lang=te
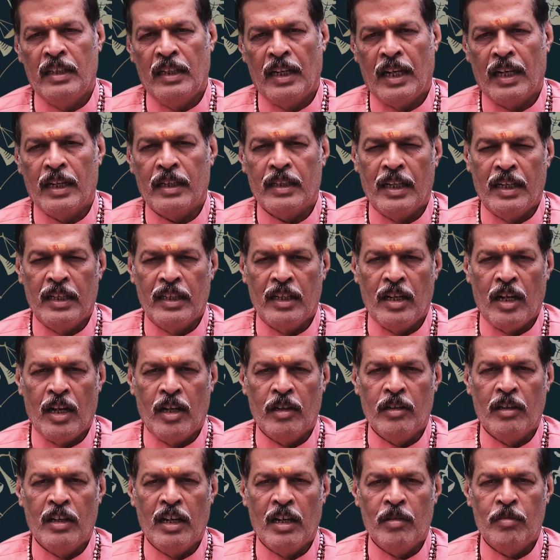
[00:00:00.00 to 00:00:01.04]
లగ్నానికి
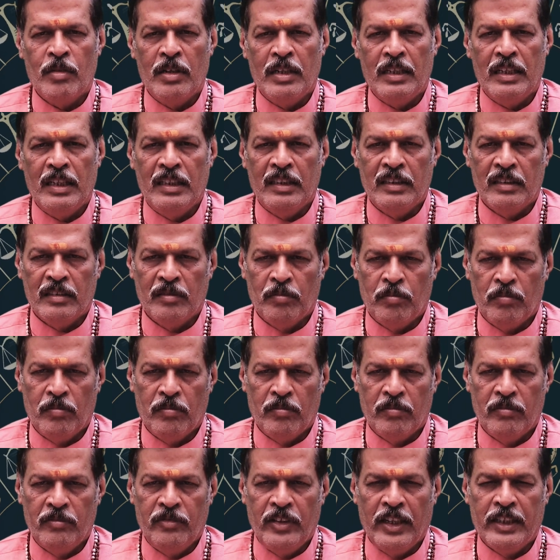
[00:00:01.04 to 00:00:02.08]
ఆరు కాబట్టి
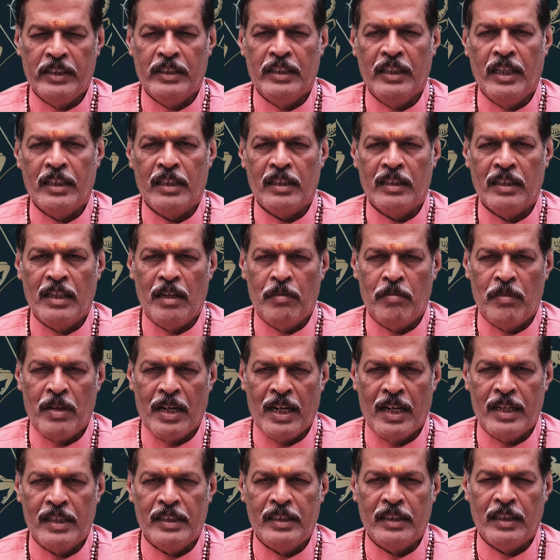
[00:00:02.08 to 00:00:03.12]
వ్యక్తిగతంగా
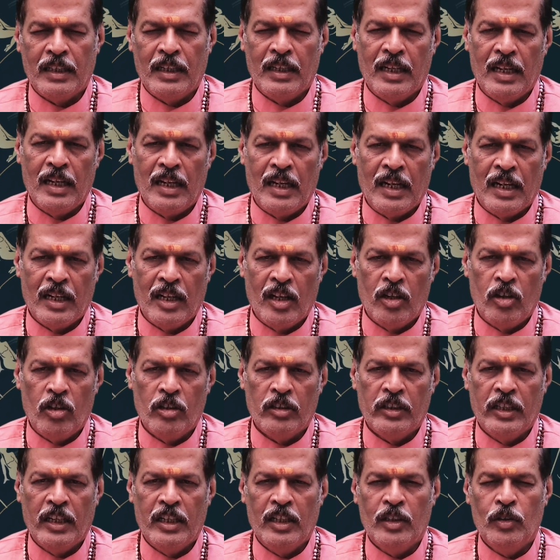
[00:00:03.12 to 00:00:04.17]
మానసికంగా
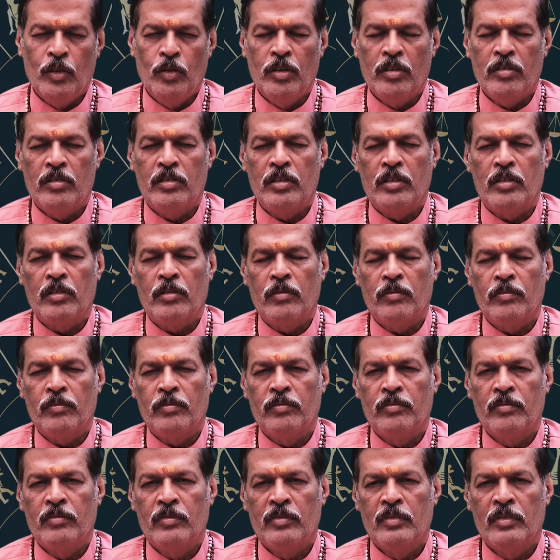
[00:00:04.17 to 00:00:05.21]
అనారోగ్యానికి గురవుతాడు
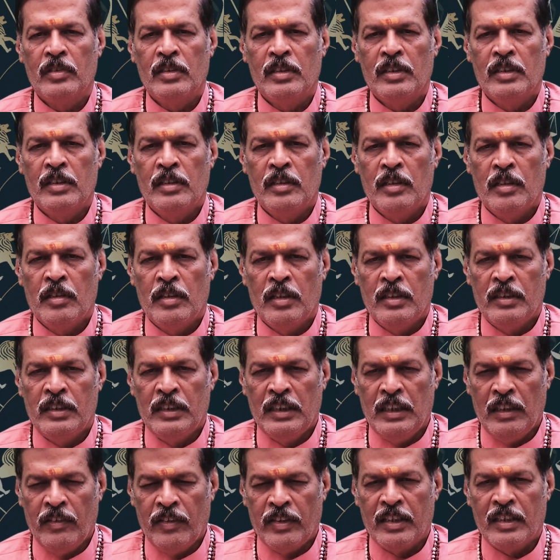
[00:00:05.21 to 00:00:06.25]

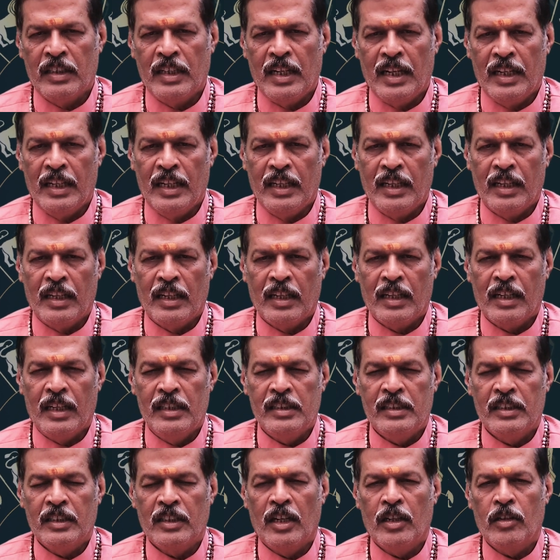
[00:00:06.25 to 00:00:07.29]
ఈ విధంగా అనేక రకాల
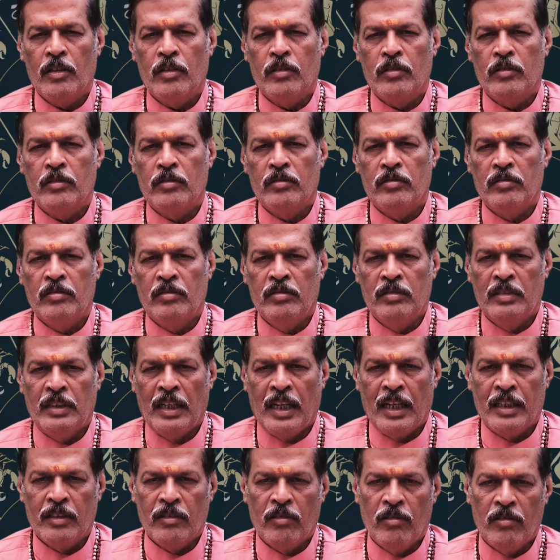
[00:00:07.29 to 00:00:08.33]
చికాకులు
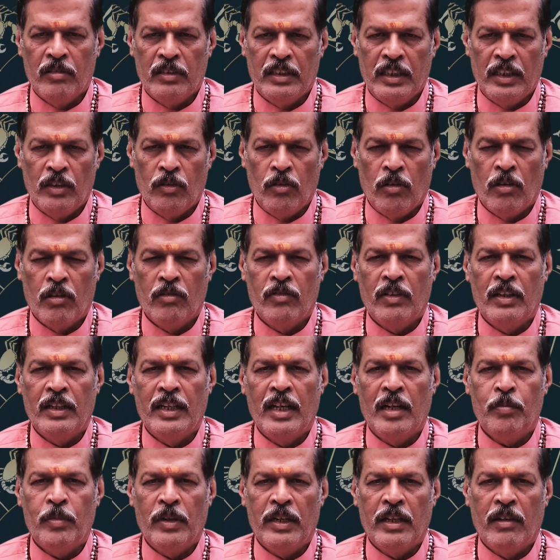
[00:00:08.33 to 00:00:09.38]
జాతకుడికి రుణం వల్ల
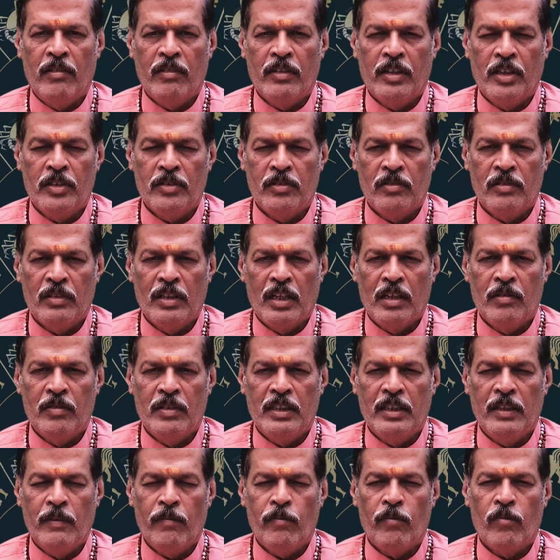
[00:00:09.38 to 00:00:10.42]
ఏర్పడే అవకాశం ఉంది
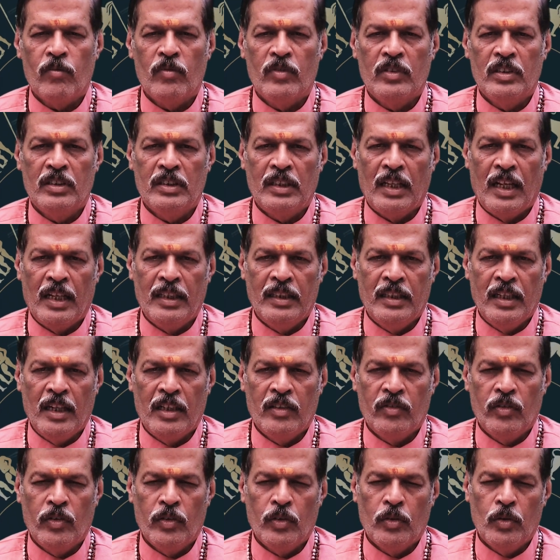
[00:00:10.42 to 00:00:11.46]
కాబట్టి
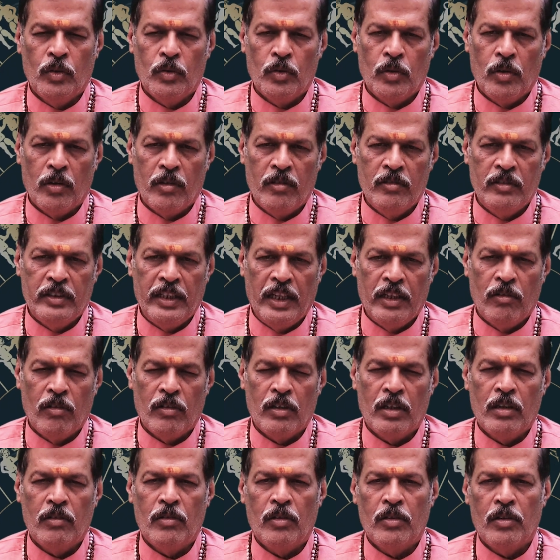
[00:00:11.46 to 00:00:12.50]
సాధ్యమైనంత వరకు రుణం
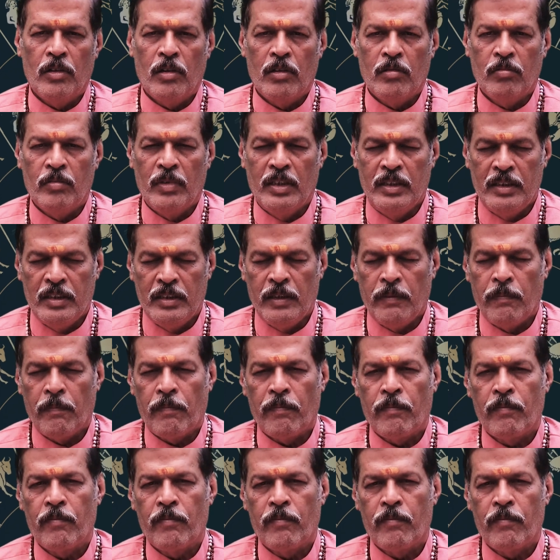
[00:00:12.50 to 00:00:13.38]
చేయకుండా ఉండడం మంచిది